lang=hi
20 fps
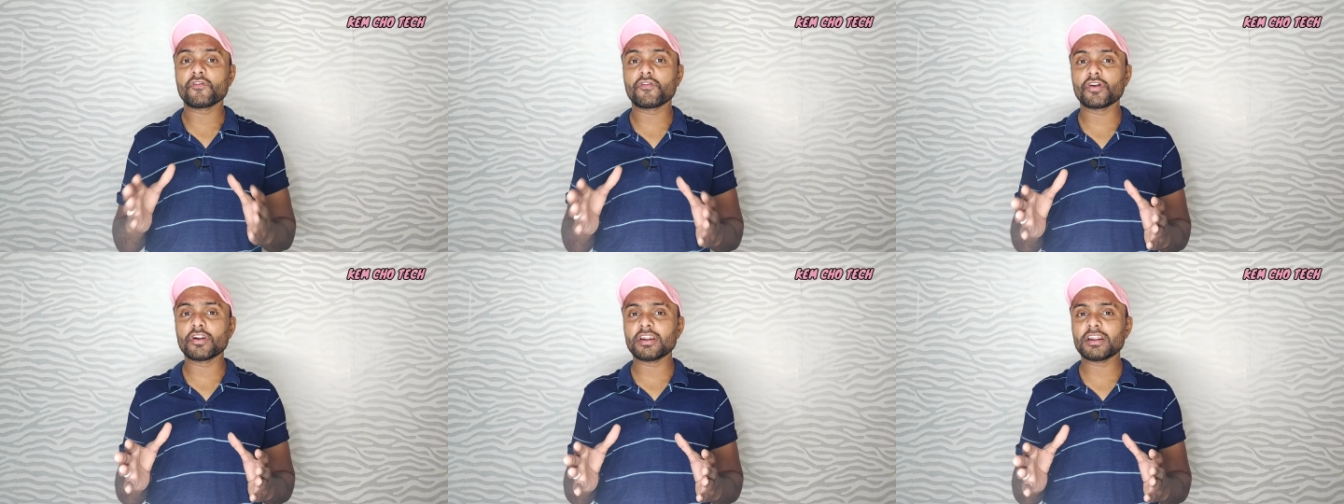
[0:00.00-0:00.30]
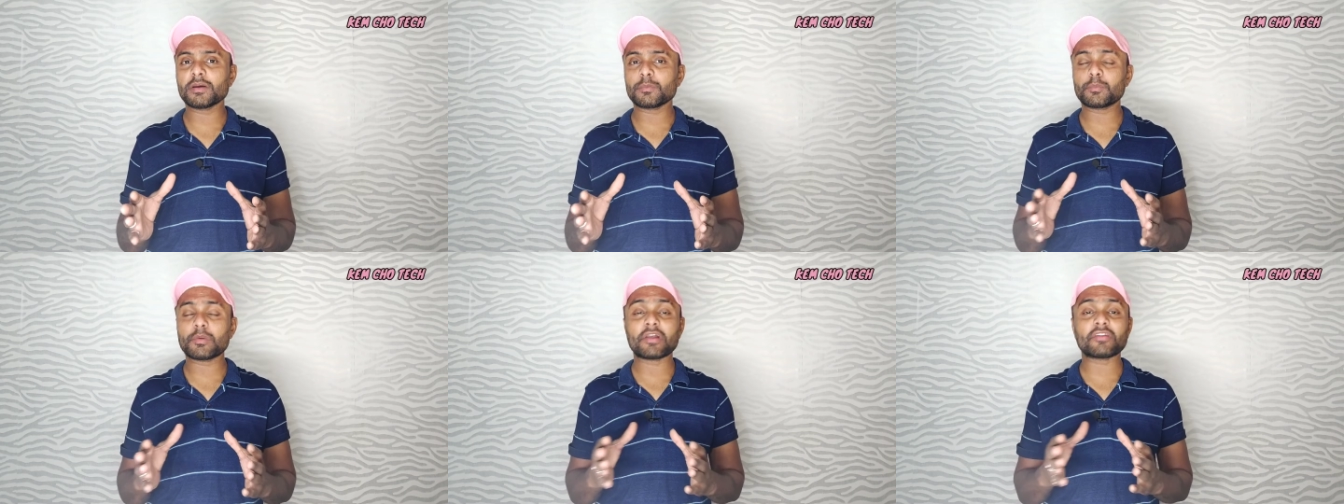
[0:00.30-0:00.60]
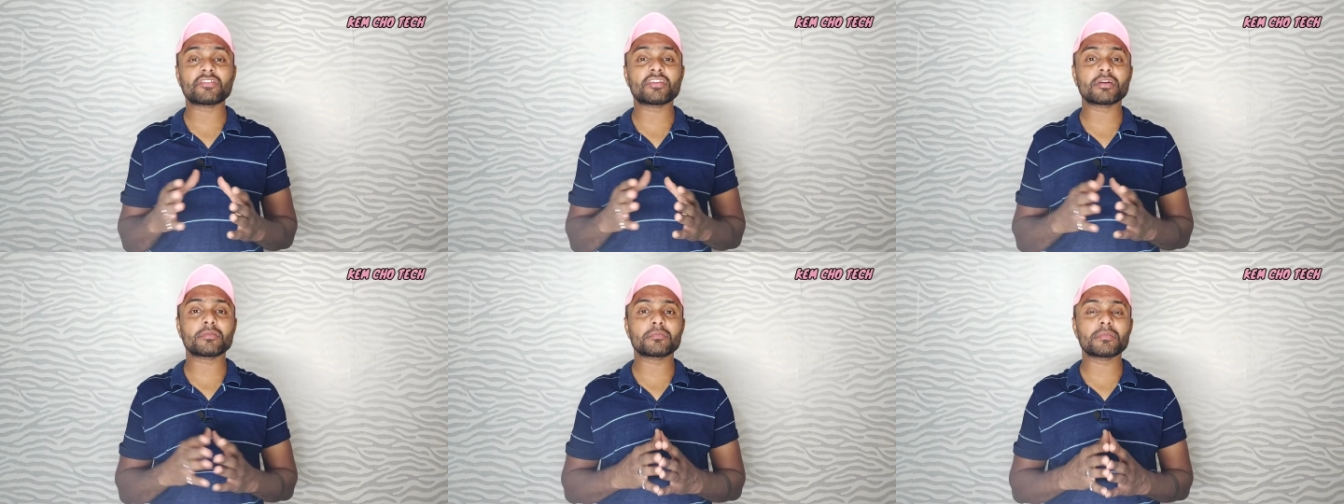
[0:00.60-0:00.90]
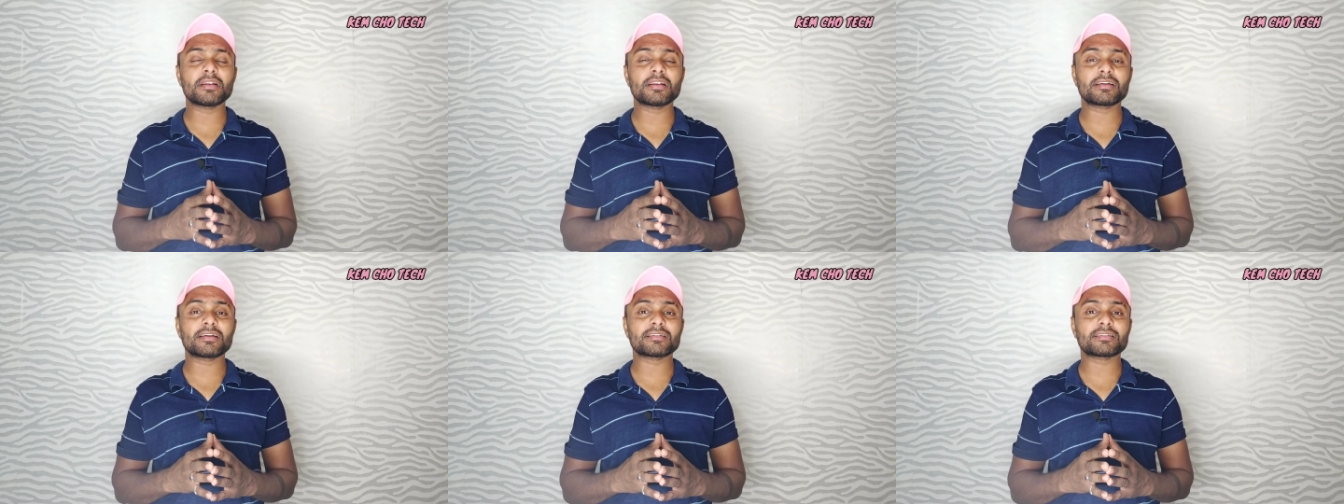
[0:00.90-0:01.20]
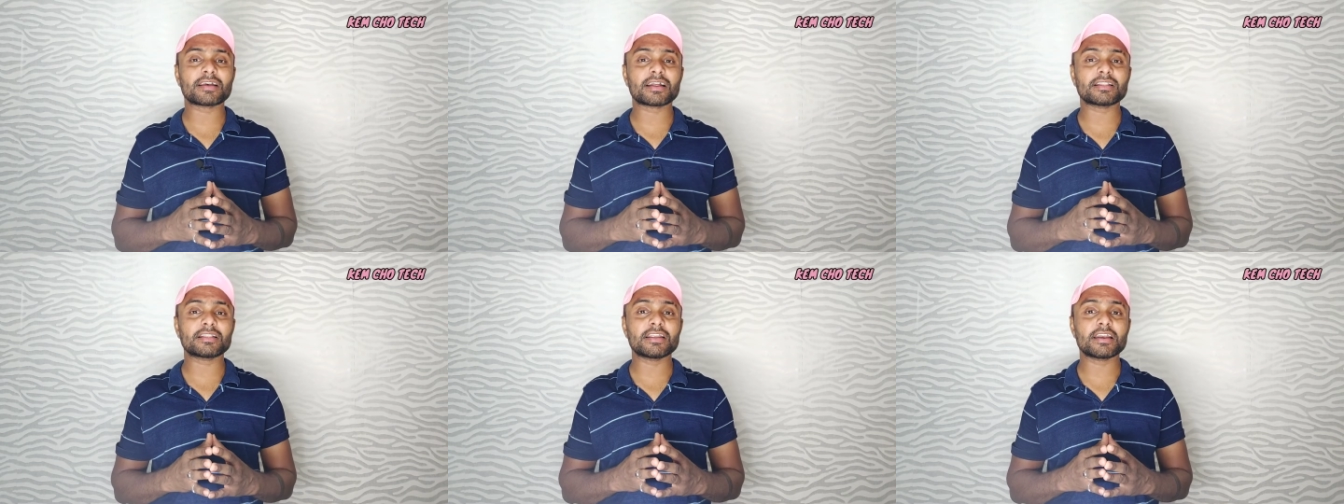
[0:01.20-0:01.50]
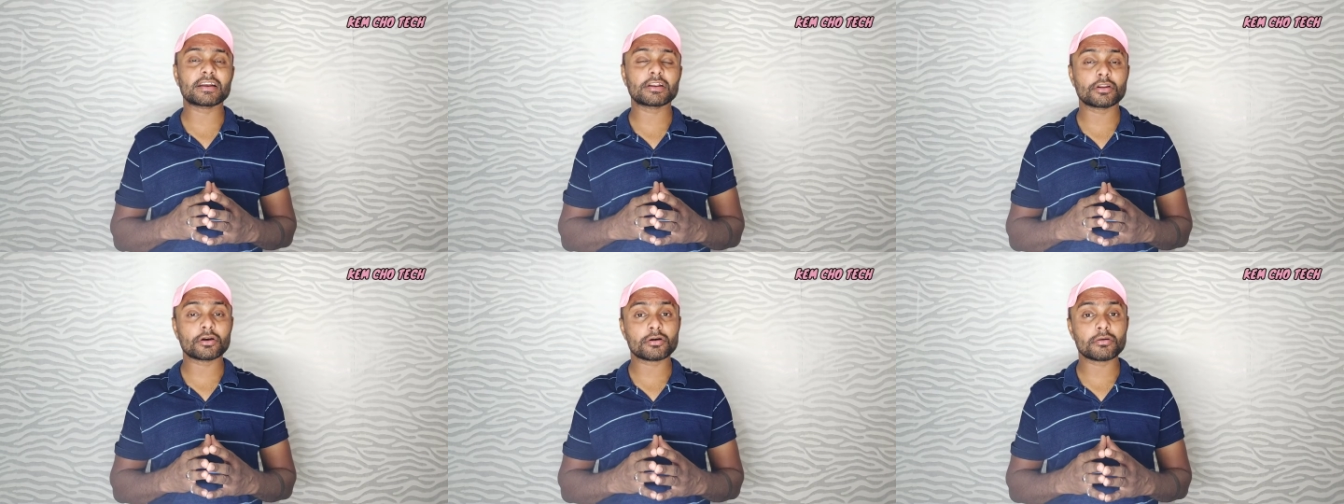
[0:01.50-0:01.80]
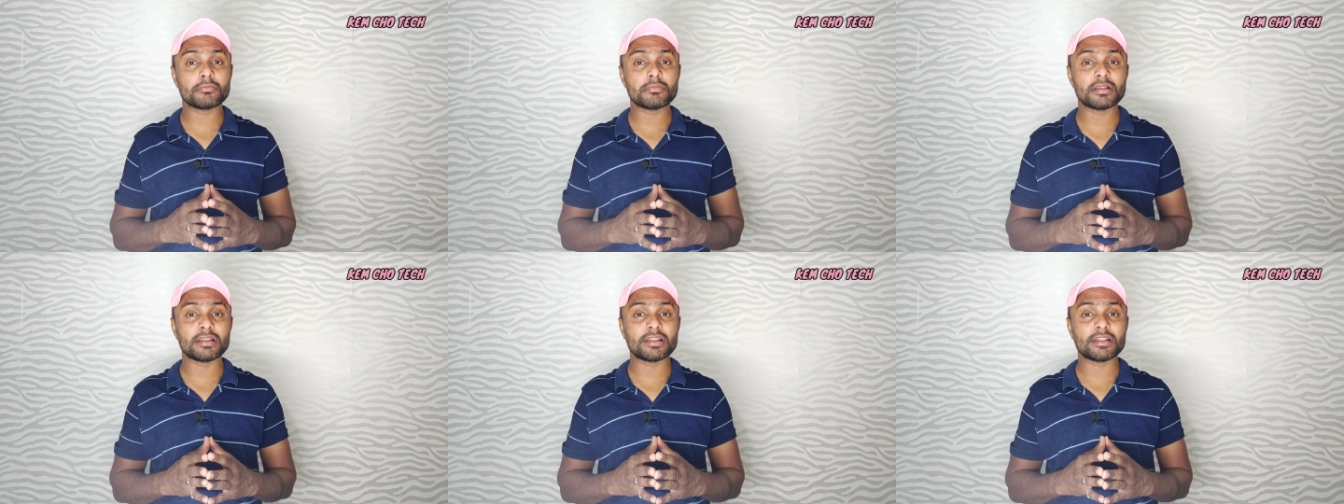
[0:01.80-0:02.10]
फुल्ली प्लास्टिक बिल्ड के साथ देखने
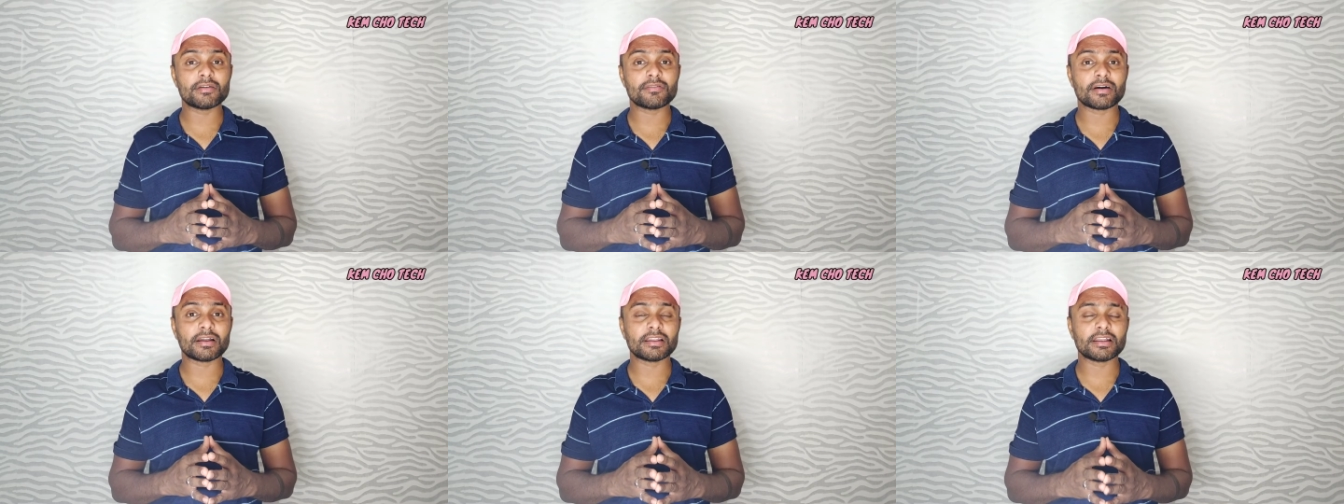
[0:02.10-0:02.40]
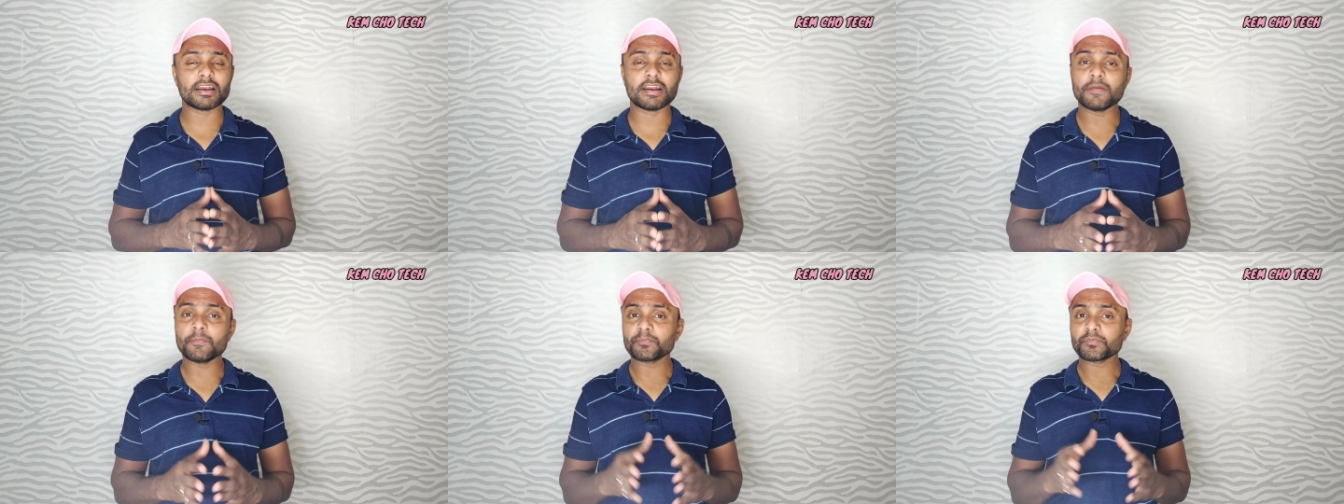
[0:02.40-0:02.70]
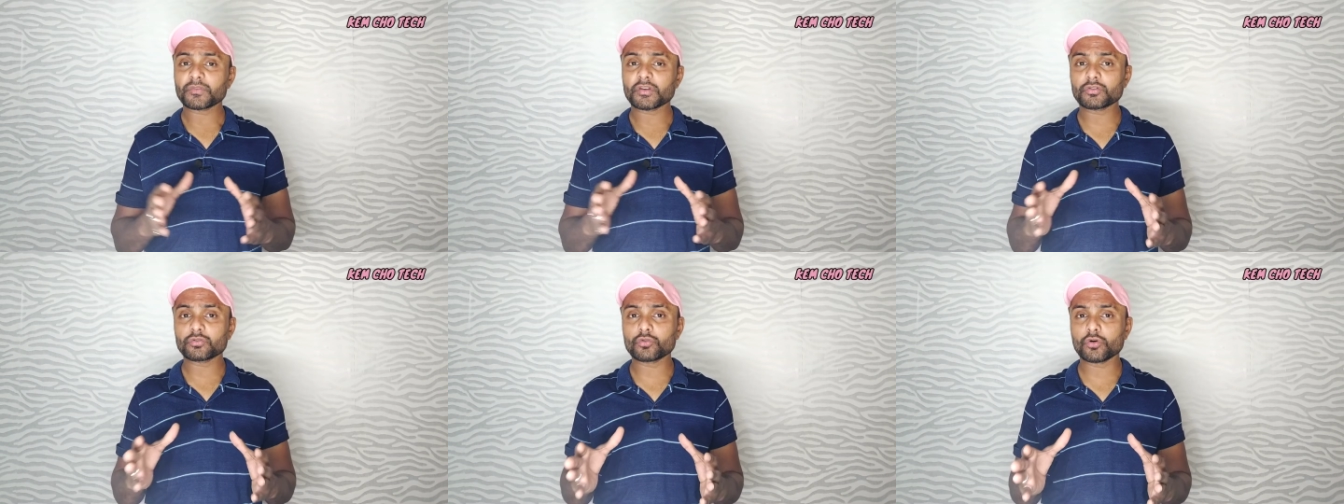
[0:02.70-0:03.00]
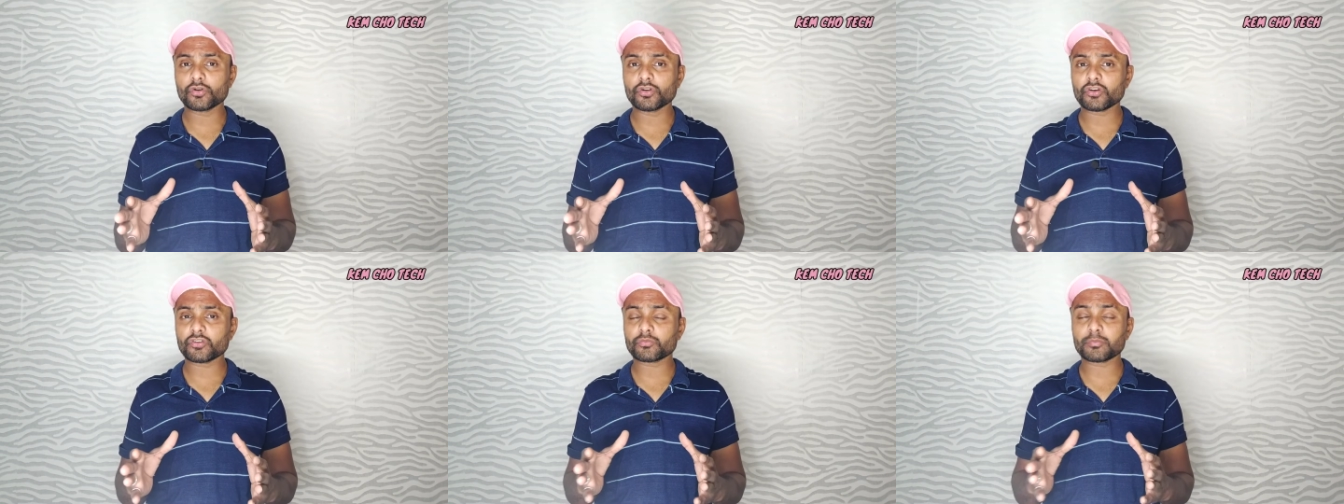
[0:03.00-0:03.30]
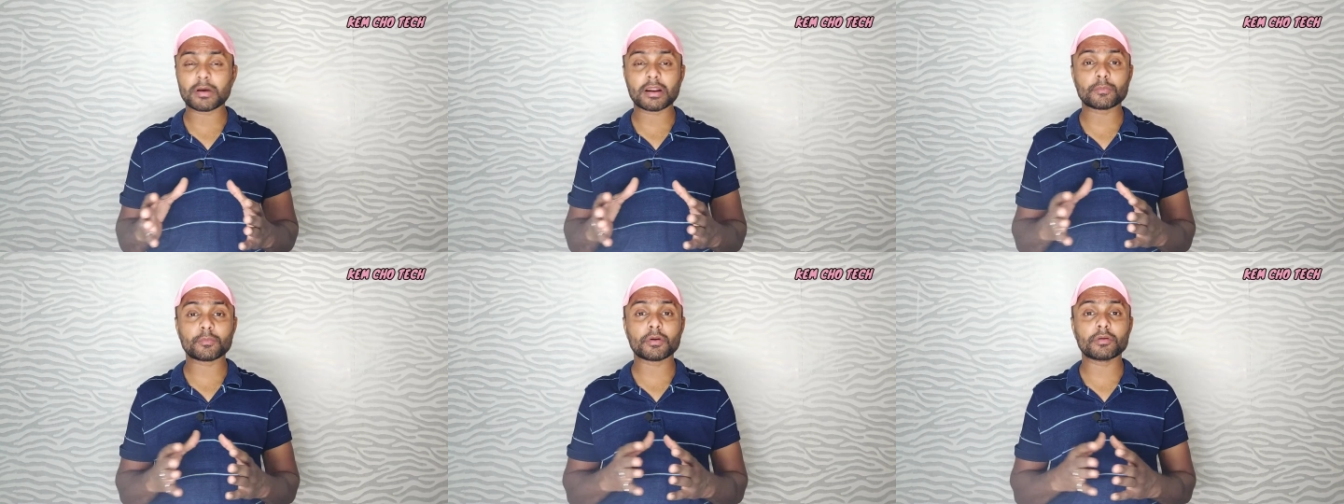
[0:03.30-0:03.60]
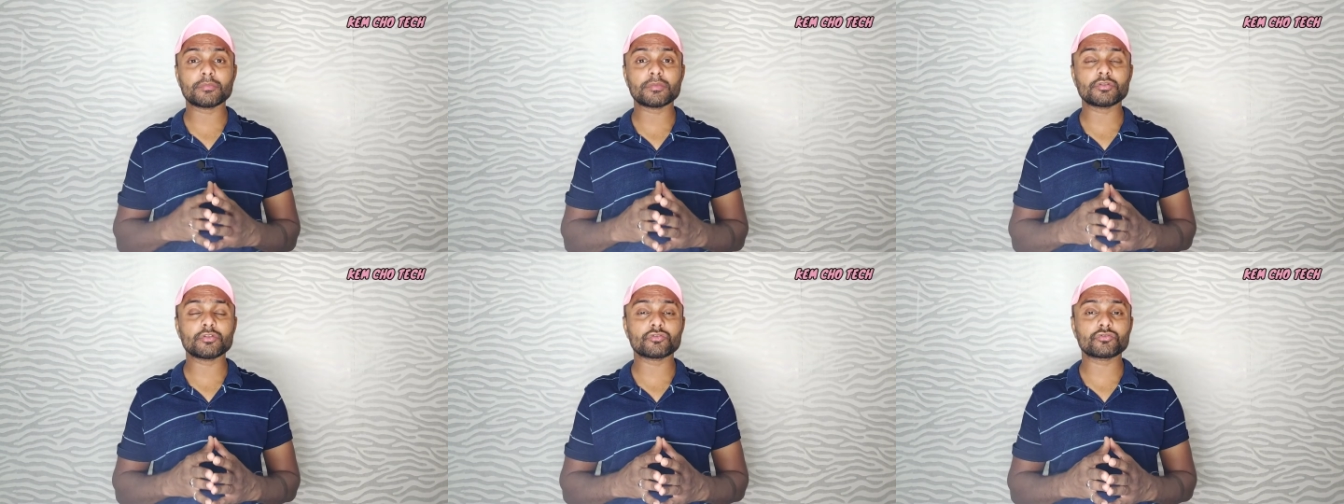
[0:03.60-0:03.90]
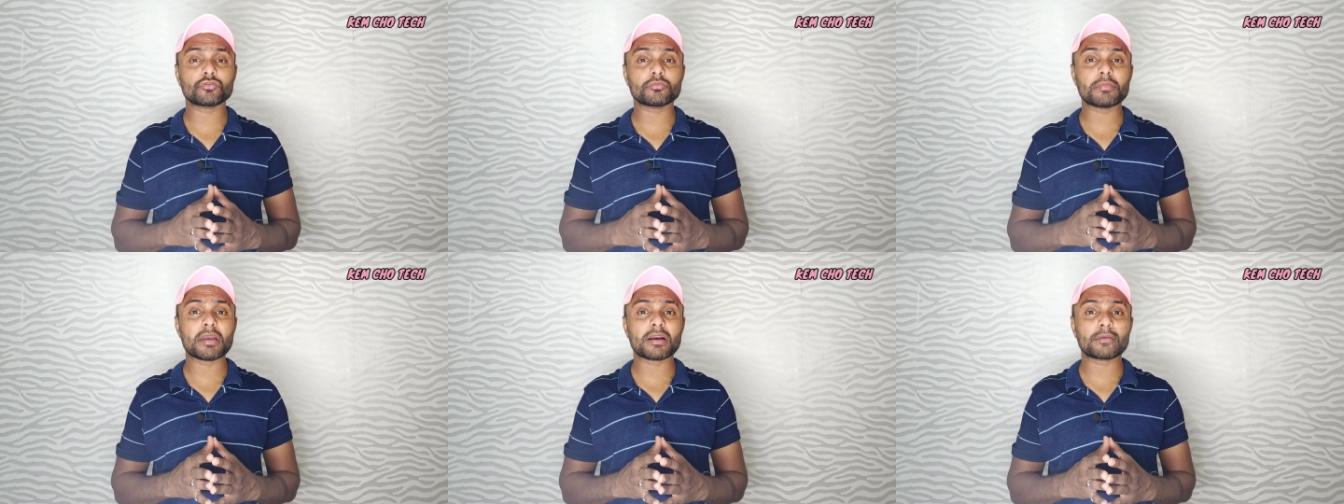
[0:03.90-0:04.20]
को मिलने वाले हैं इन दोनों स्मार्टफोन में दोस्तों